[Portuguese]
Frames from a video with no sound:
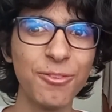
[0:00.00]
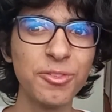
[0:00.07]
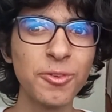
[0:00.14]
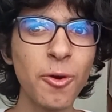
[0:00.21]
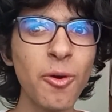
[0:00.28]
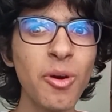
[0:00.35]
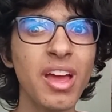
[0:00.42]

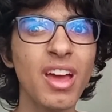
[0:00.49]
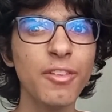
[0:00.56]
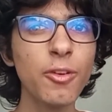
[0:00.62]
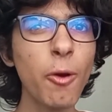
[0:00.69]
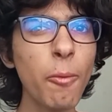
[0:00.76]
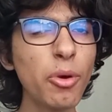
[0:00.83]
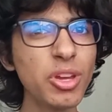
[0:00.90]
Ficou,
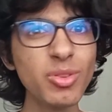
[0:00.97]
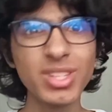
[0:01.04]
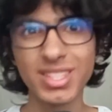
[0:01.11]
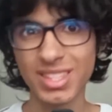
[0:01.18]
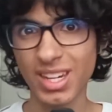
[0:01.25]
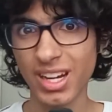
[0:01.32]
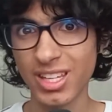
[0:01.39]
ficou um pouquinho
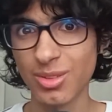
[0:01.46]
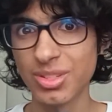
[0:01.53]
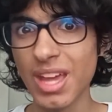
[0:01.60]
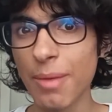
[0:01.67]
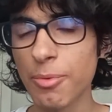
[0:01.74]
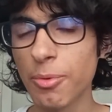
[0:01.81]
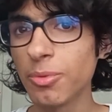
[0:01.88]
estranho,
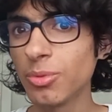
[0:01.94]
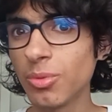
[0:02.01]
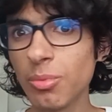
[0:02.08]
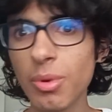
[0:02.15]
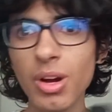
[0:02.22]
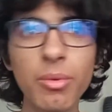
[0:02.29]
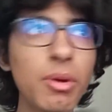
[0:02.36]
sabe? Um,
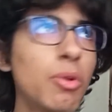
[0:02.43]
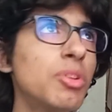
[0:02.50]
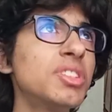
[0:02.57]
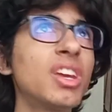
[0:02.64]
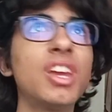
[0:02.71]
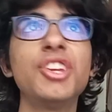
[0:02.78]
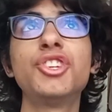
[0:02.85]
uma, uma
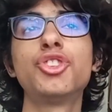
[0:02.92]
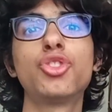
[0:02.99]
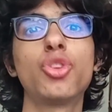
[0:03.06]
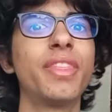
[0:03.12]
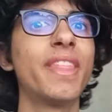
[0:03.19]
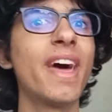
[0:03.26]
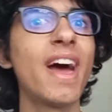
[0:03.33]
coisa
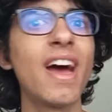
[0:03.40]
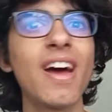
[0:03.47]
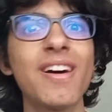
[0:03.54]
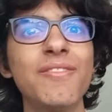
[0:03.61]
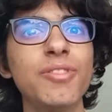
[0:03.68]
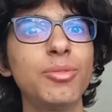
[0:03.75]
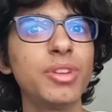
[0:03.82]

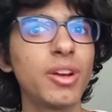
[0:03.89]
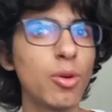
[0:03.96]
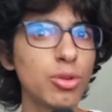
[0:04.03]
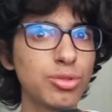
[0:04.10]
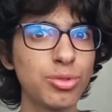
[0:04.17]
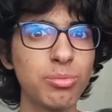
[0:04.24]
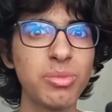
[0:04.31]
questionável, um
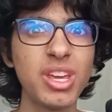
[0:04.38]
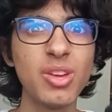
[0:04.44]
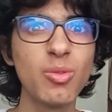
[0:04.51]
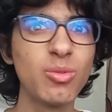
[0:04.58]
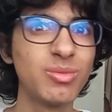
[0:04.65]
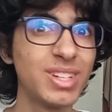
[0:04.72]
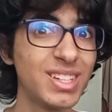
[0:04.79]
negócio
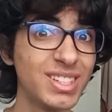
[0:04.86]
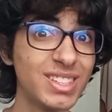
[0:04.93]
meio.